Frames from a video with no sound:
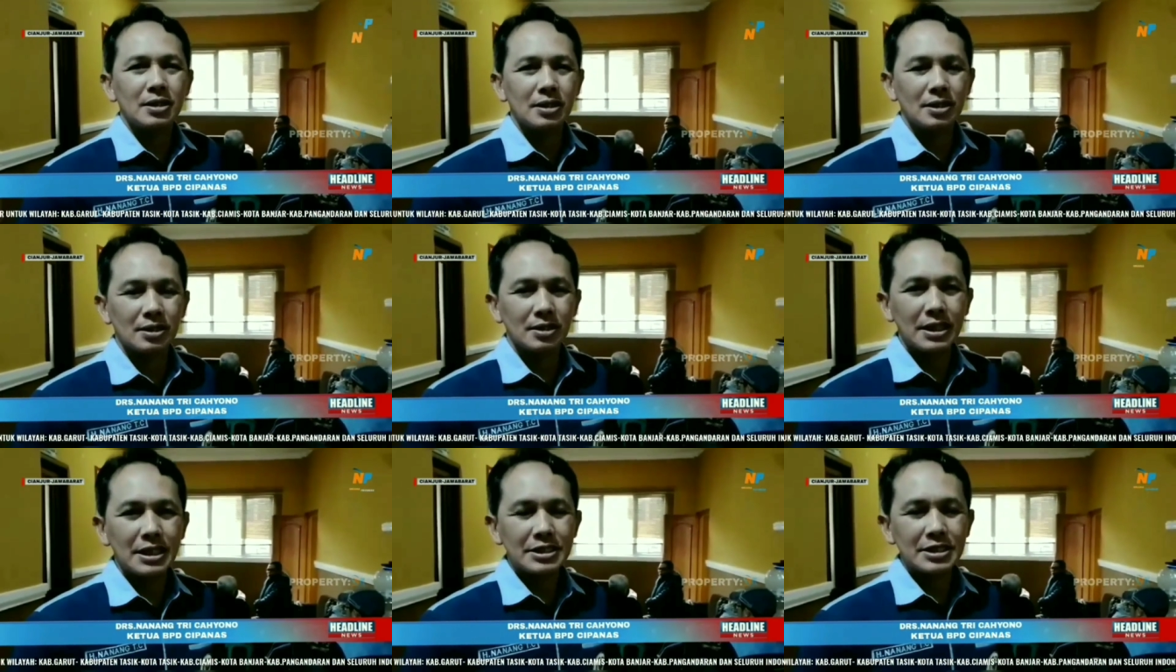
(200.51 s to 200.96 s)

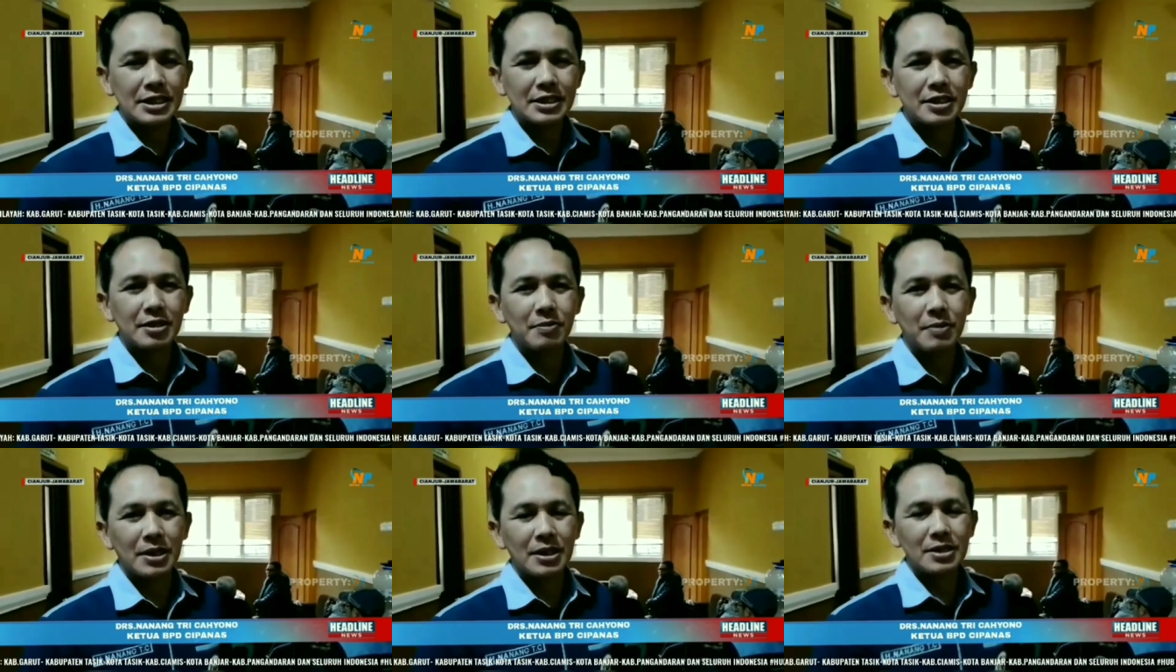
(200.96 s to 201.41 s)
eh, Desa
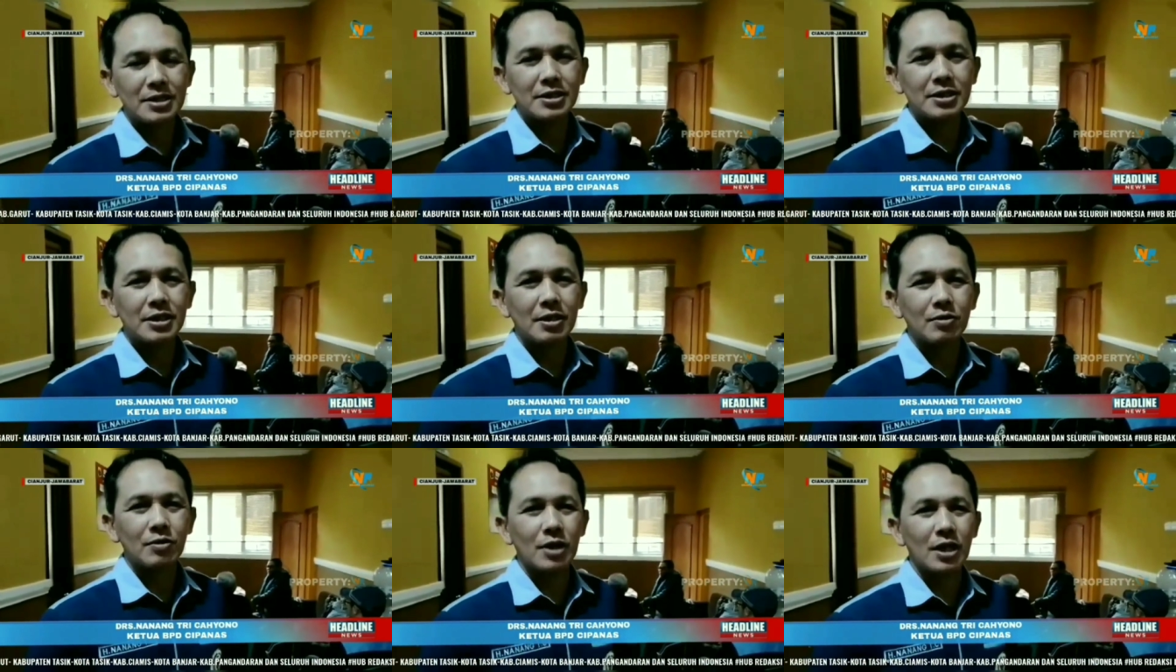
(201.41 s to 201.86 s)
Cipanas di
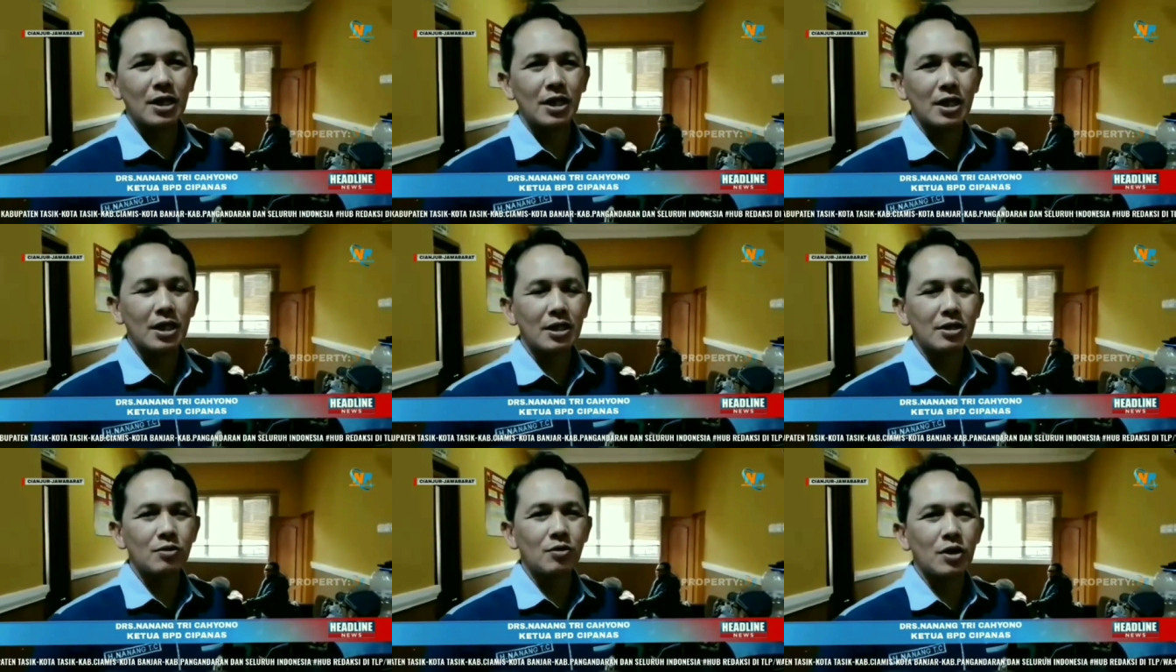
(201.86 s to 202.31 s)
tahun
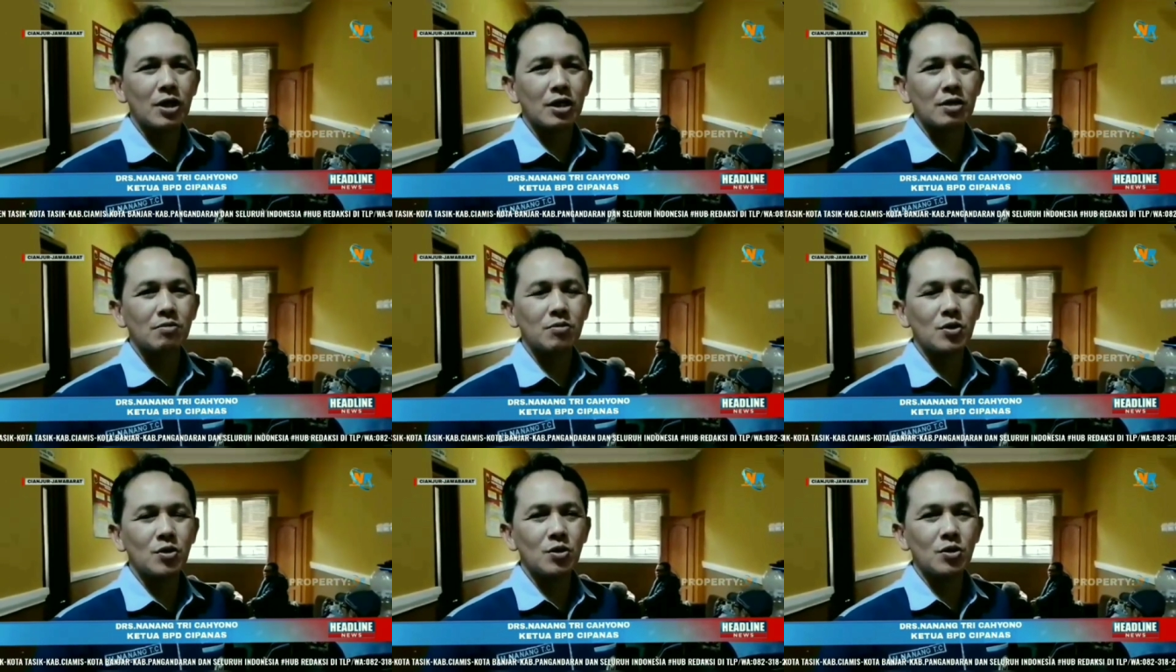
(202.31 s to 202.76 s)
anggaran
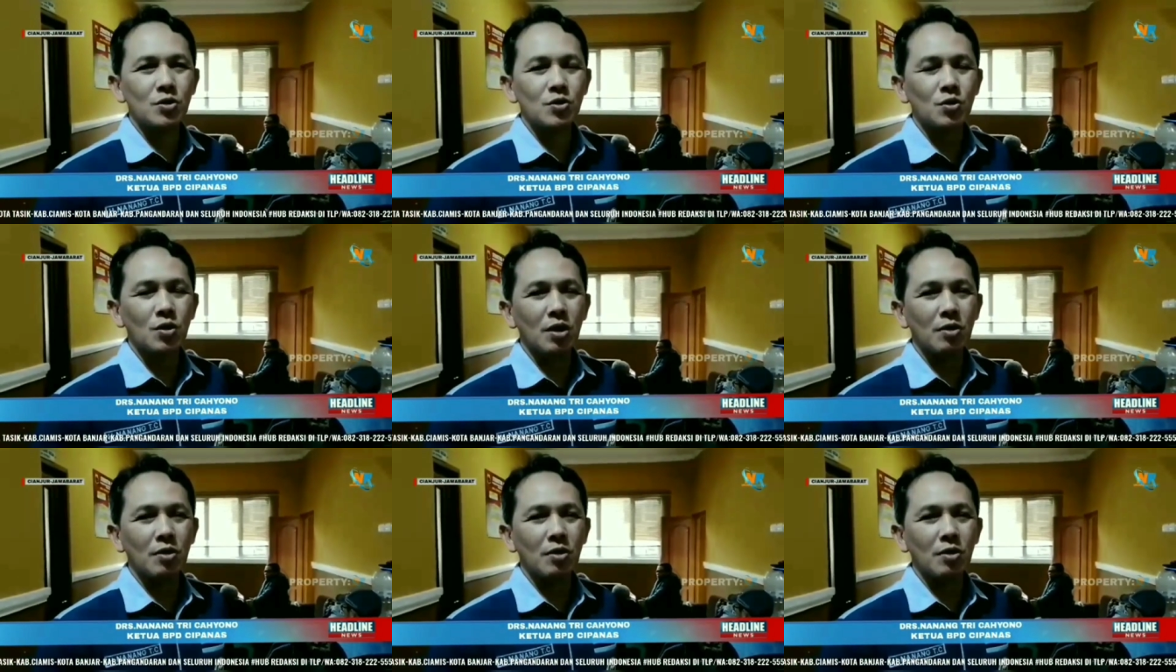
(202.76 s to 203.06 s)
2020